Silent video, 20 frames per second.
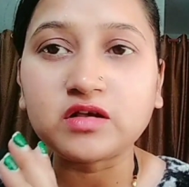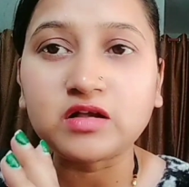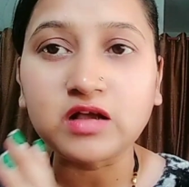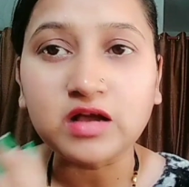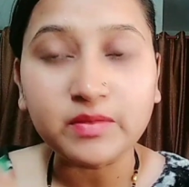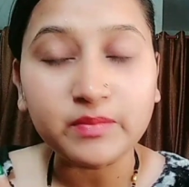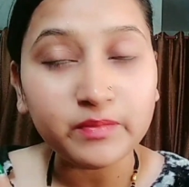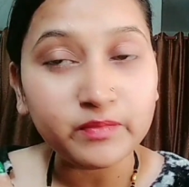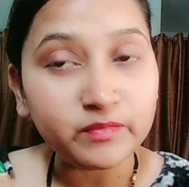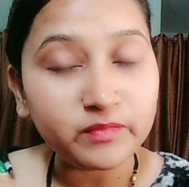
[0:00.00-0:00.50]

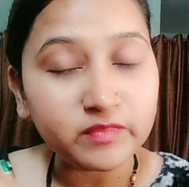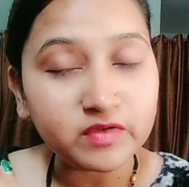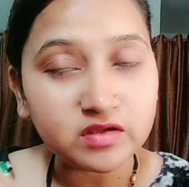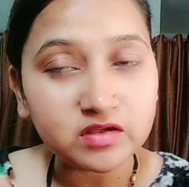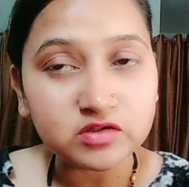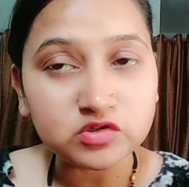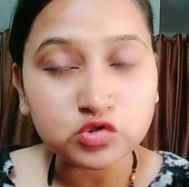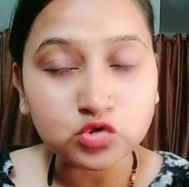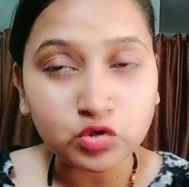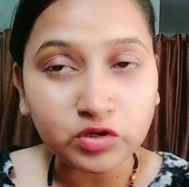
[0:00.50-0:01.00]
कम
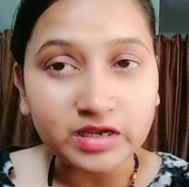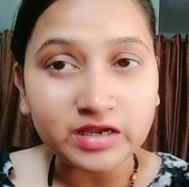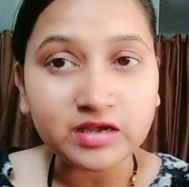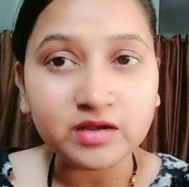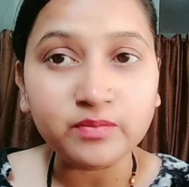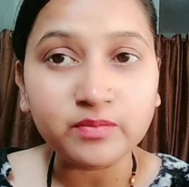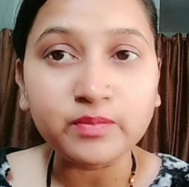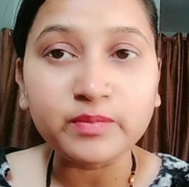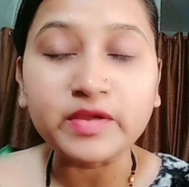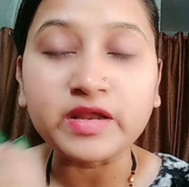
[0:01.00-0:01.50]
जो
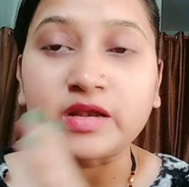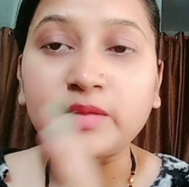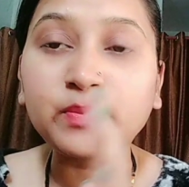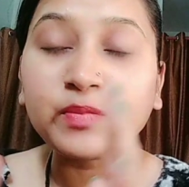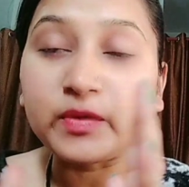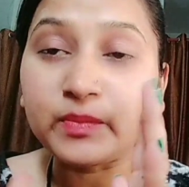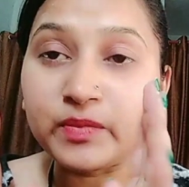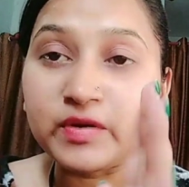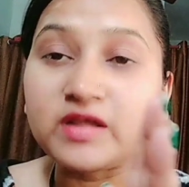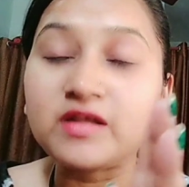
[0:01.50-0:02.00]
क्लीनअप मैंने
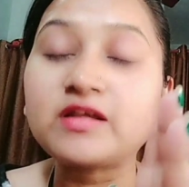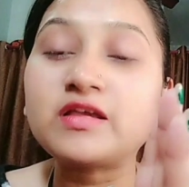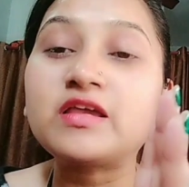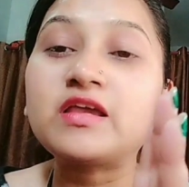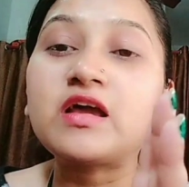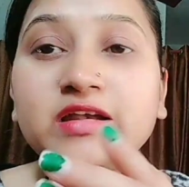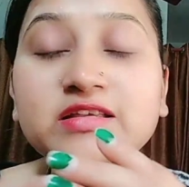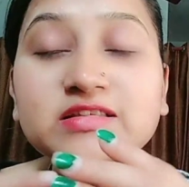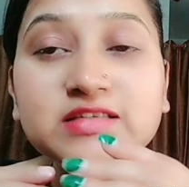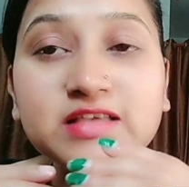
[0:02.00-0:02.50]
प्रिपेयर
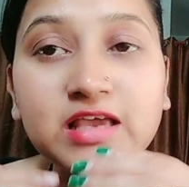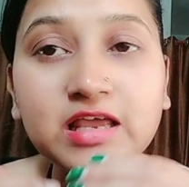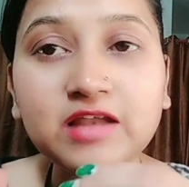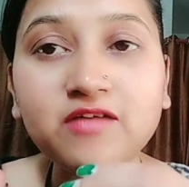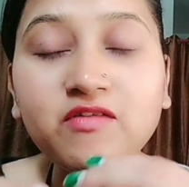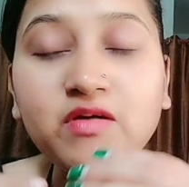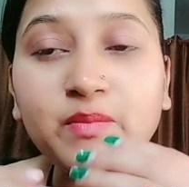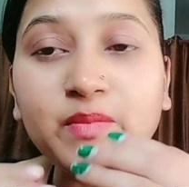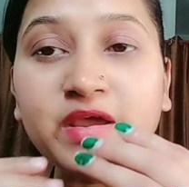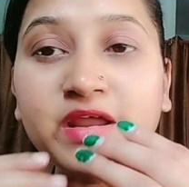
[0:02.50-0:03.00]
किया है इसके
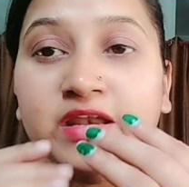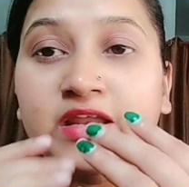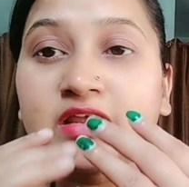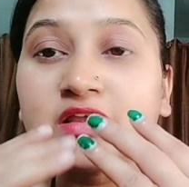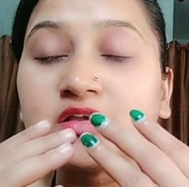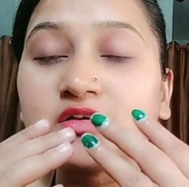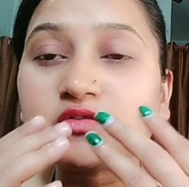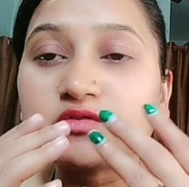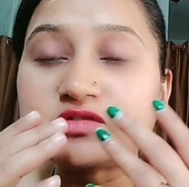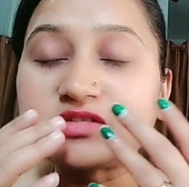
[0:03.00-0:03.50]
अलावा मैंने
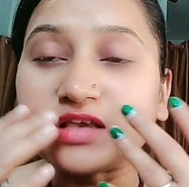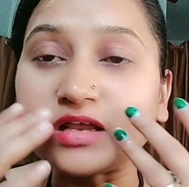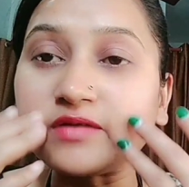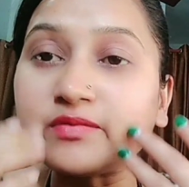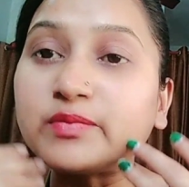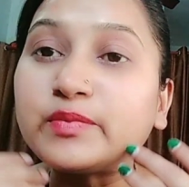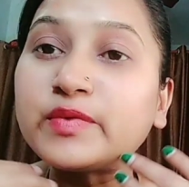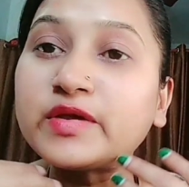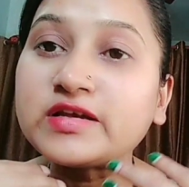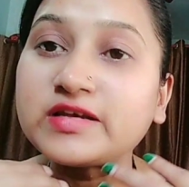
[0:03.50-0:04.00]

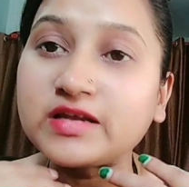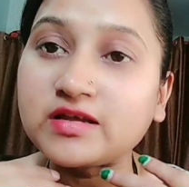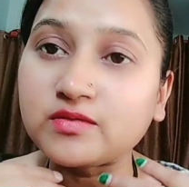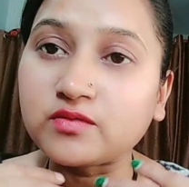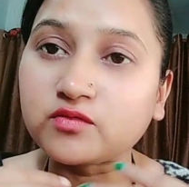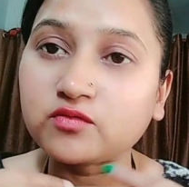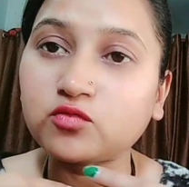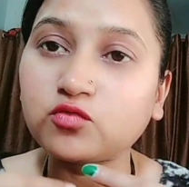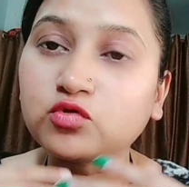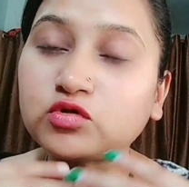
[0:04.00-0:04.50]
सेल्फ में
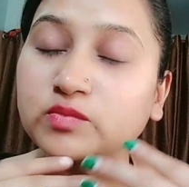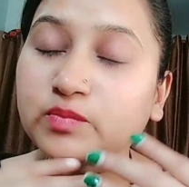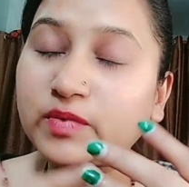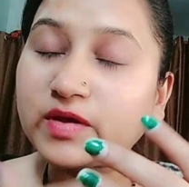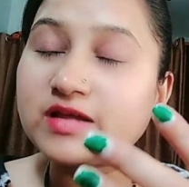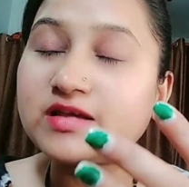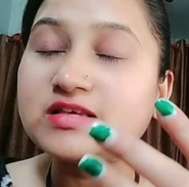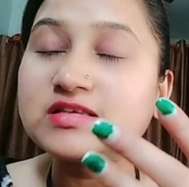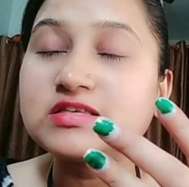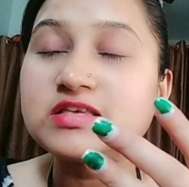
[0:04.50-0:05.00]
खुद
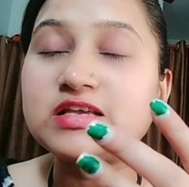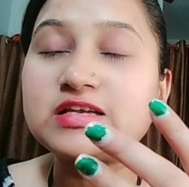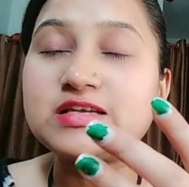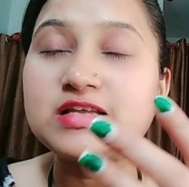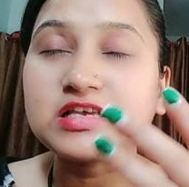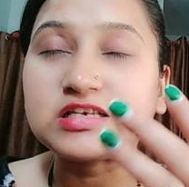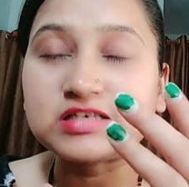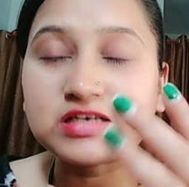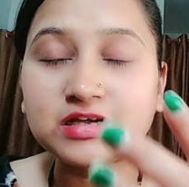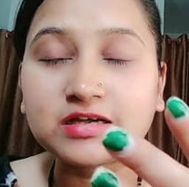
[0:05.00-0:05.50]
पे इसे
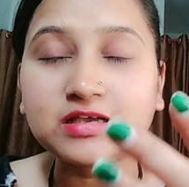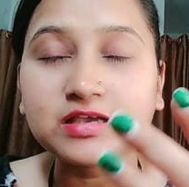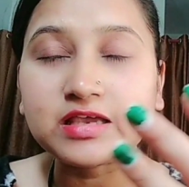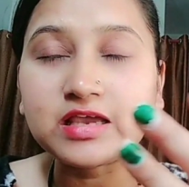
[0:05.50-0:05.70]
टेस्टेड